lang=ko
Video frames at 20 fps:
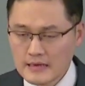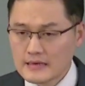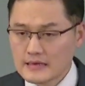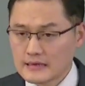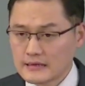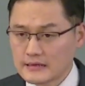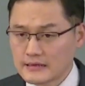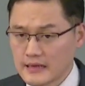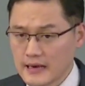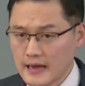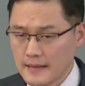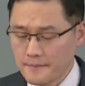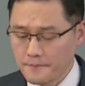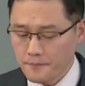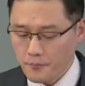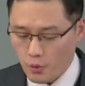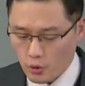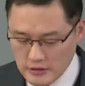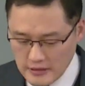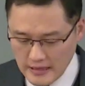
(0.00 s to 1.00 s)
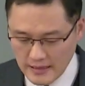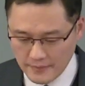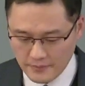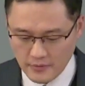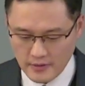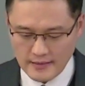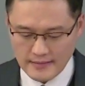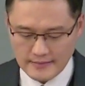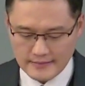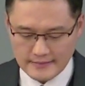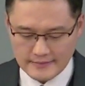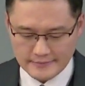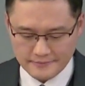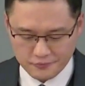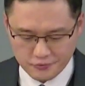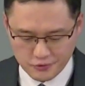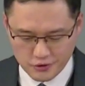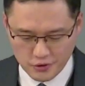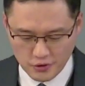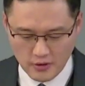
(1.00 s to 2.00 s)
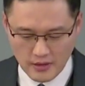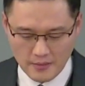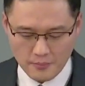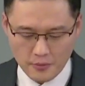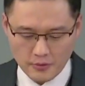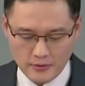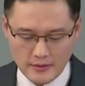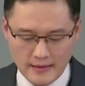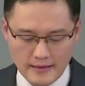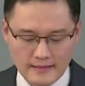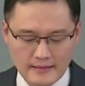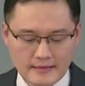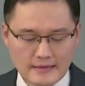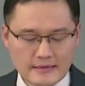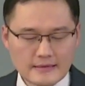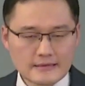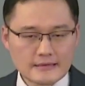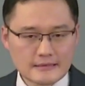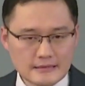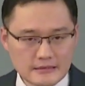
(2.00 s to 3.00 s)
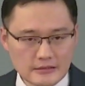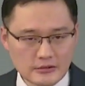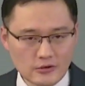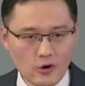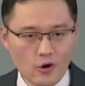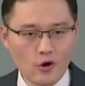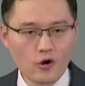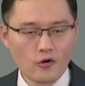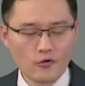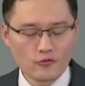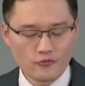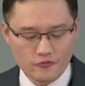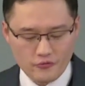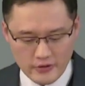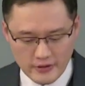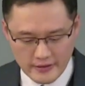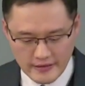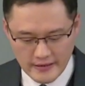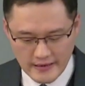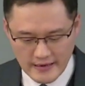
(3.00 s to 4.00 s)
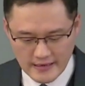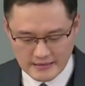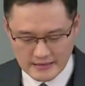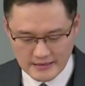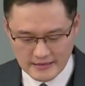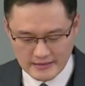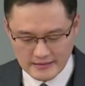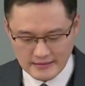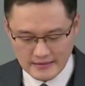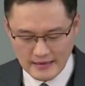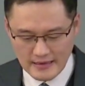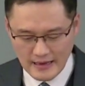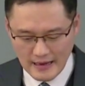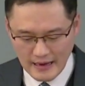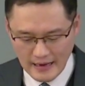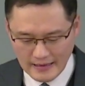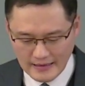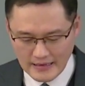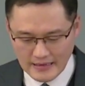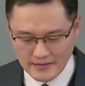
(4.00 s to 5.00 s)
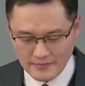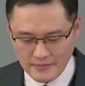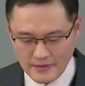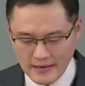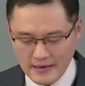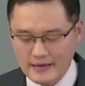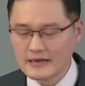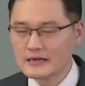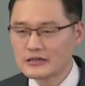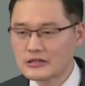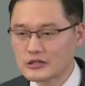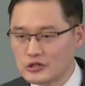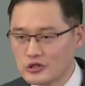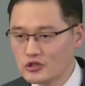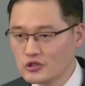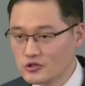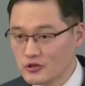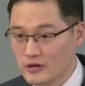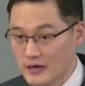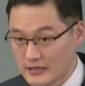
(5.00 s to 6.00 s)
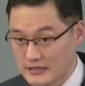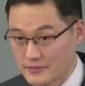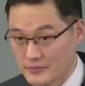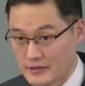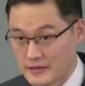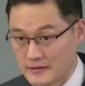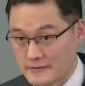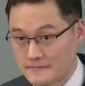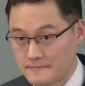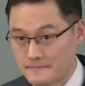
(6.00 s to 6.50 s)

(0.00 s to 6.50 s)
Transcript: 그들의 모자람과 부족함보다 크고 위대하신 하나님의 극률하심이